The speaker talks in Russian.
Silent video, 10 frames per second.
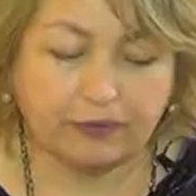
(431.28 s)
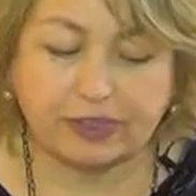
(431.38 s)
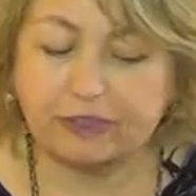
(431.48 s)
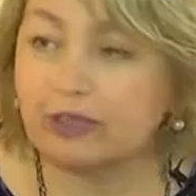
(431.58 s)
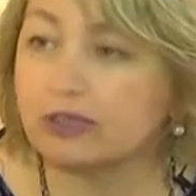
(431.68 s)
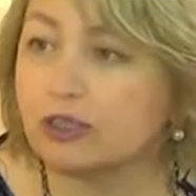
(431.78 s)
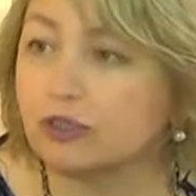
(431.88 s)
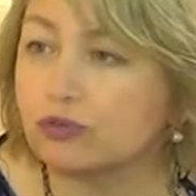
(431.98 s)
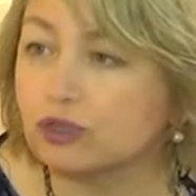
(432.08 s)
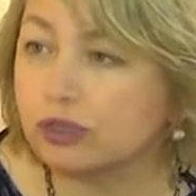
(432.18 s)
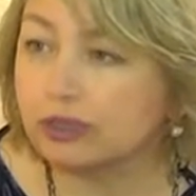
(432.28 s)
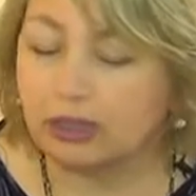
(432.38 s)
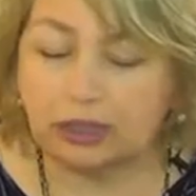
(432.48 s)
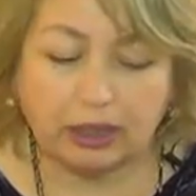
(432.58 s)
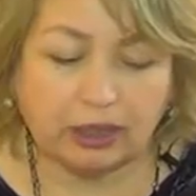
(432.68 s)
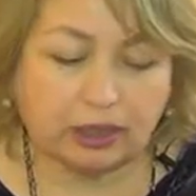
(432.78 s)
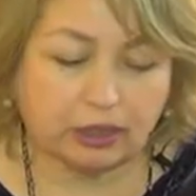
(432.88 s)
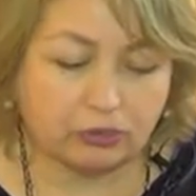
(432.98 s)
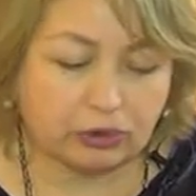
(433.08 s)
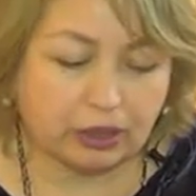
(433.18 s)
в завязке сюжета,
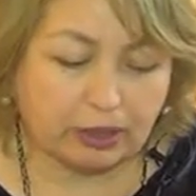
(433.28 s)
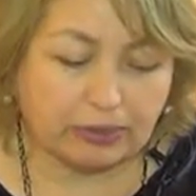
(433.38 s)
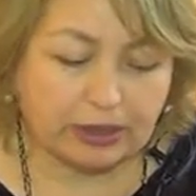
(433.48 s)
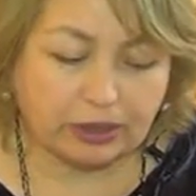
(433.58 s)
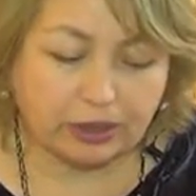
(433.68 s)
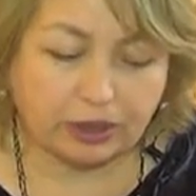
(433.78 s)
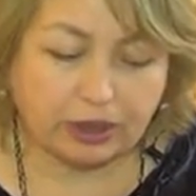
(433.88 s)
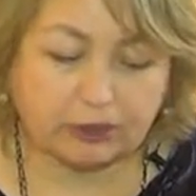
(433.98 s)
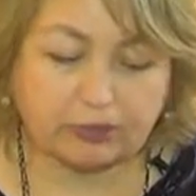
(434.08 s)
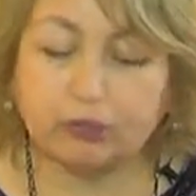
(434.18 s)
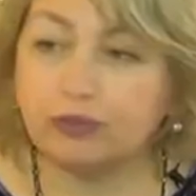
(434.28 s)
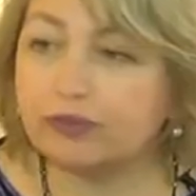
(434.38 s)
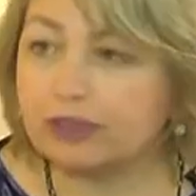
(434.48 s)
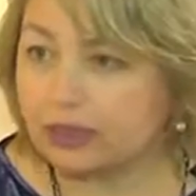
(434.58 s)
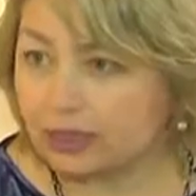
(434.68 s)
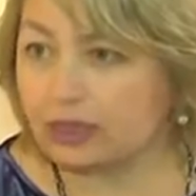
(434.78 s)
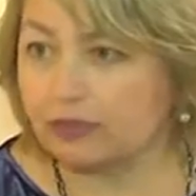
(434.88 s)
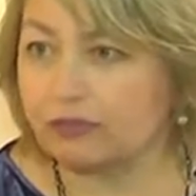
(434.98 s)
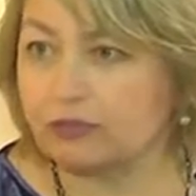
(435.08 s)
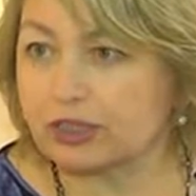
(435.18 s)
который обозначает повод для
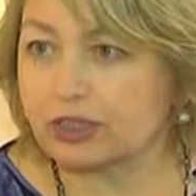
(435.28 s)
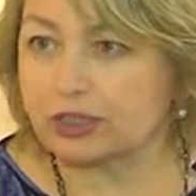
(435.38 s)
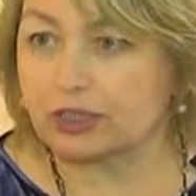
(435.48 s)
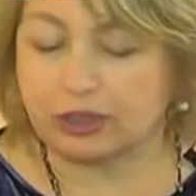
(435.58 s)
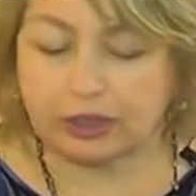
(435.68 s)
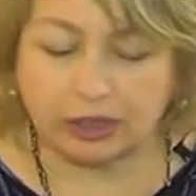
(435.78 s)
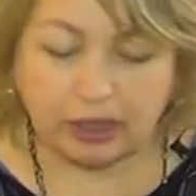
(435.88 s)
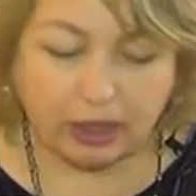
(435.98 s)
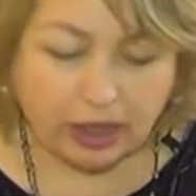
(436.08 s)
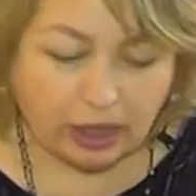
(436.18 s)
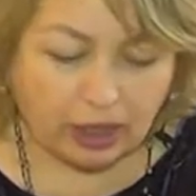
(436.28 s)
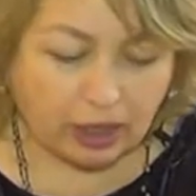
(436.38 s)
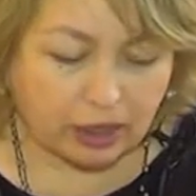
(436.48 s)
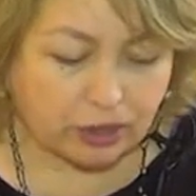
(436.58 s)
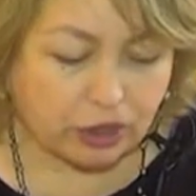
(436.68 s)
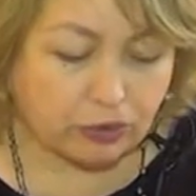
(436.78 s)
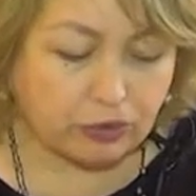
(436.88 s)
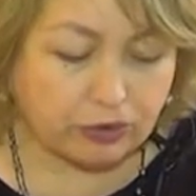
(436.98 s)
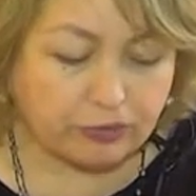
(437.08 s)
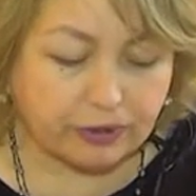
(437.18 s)
самого сражения. А
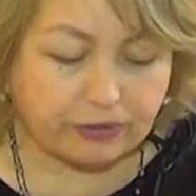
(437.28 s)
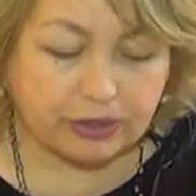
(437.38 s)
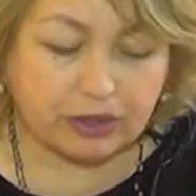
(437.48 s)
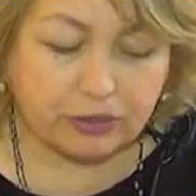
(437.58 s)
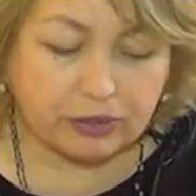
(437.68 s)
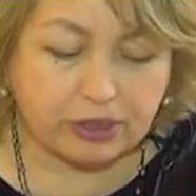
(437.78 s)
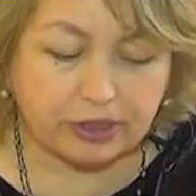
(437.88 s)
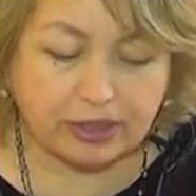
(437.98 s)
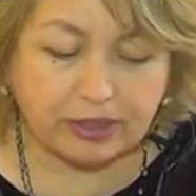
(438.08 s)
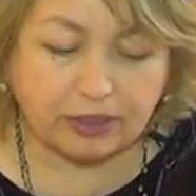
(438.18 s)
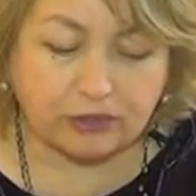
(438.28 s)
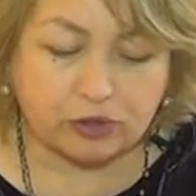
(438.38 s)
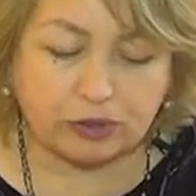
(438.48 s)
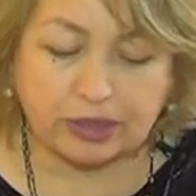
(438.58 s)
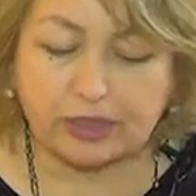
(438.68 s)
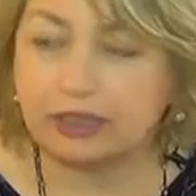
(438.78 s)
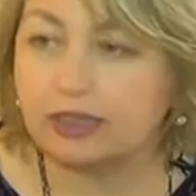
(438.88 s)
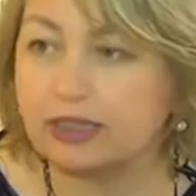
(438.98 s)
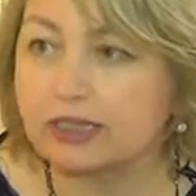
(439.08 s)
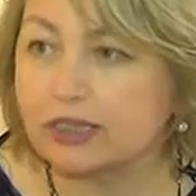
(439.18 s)
Жагоевых Фордеус красавицу донские
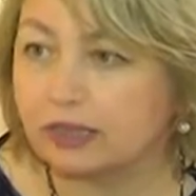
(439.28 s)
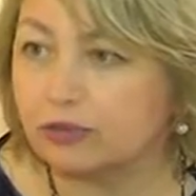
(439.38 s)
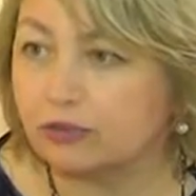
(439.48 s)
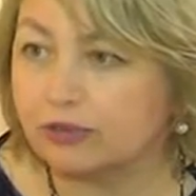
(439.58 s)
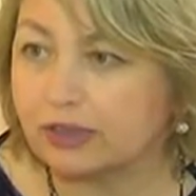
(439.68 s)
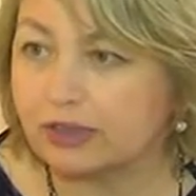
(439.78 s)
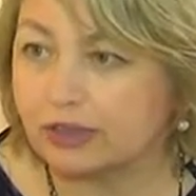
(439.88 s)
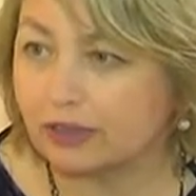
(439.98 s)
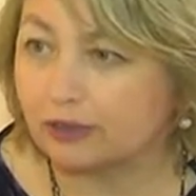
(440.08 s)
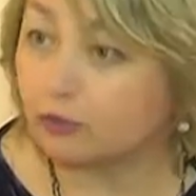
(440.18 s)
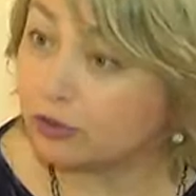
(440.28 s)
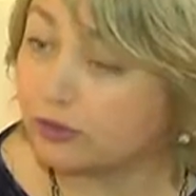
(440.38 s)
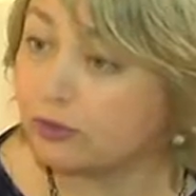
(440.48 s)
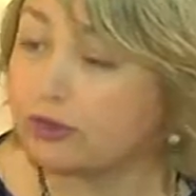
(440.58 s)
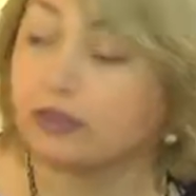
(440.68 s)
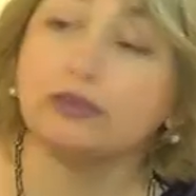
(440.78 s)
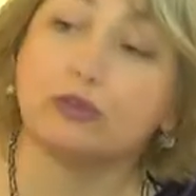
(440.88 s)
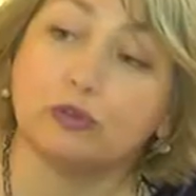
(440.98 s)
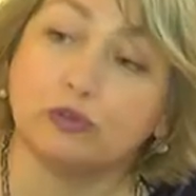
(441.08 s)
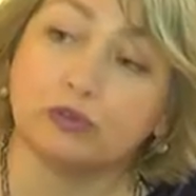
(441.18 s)
казаки увозили. То есть вот они
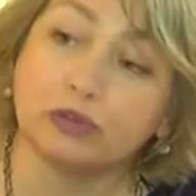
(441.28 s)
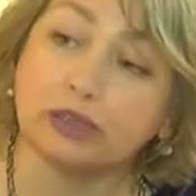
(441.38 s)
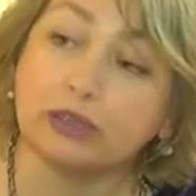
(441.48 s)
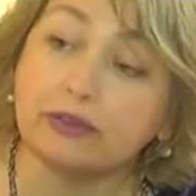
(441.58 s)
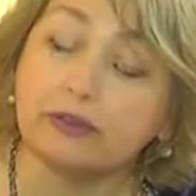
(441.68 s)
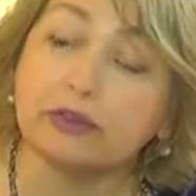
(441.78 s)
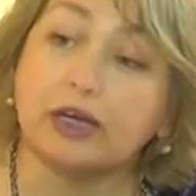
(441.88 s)
ее увозят, и вот